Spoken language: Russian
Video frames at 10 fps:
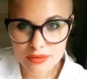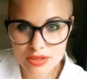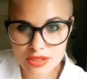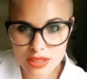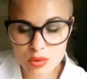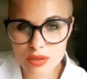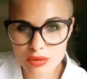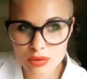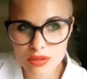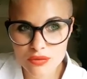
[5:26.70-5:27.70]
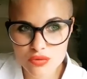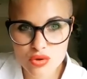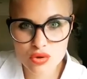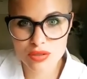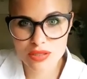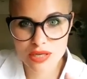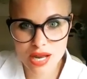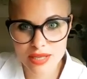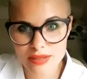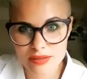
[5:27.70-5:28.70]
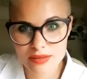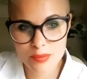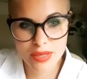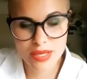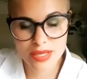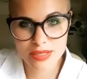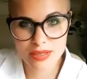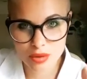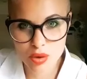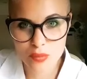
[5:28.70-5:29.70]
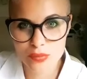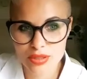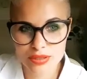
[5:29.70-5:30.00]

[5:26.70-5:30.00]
Человек, у которого все, грань терпения лопнула,